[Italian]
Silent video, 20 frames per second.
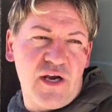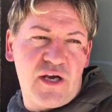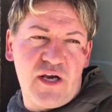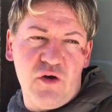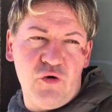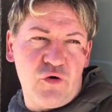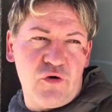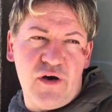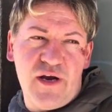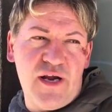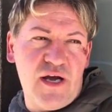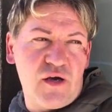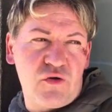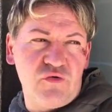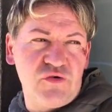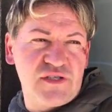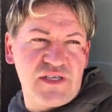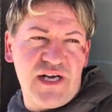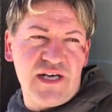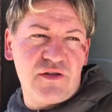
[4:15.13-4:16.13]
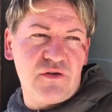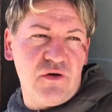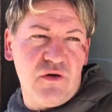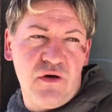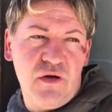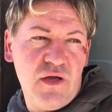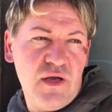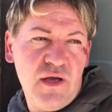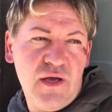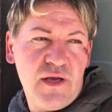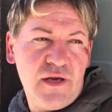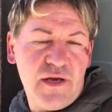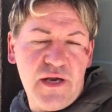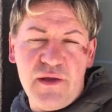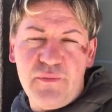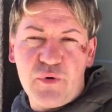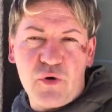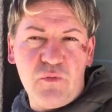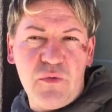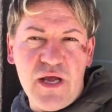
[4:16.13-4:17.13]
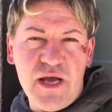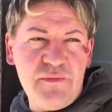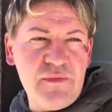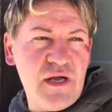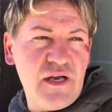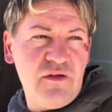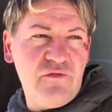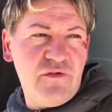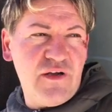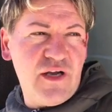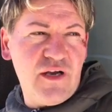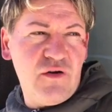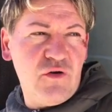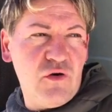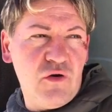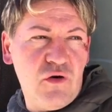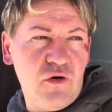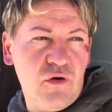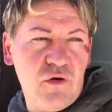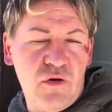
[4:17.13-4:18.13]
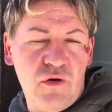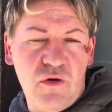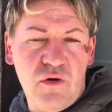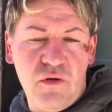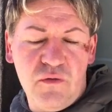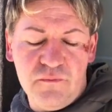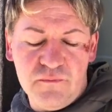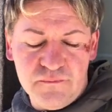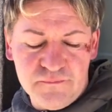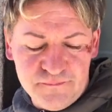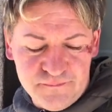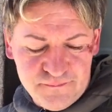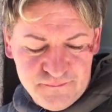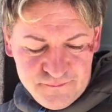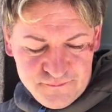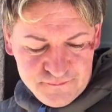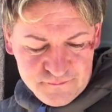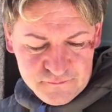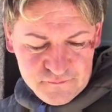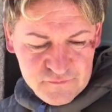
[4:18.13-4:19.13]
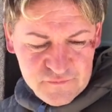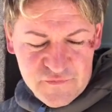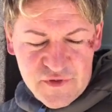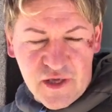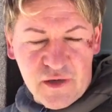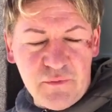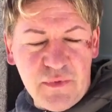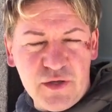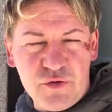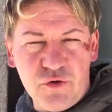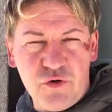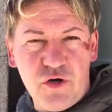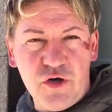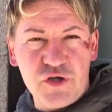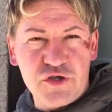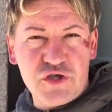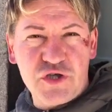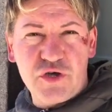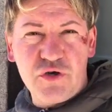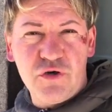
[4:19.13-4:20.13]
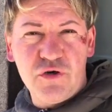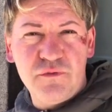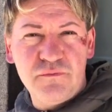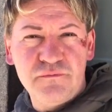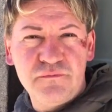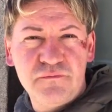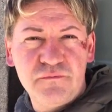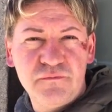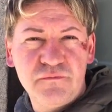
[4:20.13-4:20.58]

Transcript: anche loro hanno accusato dei problemi a livello dermatologico.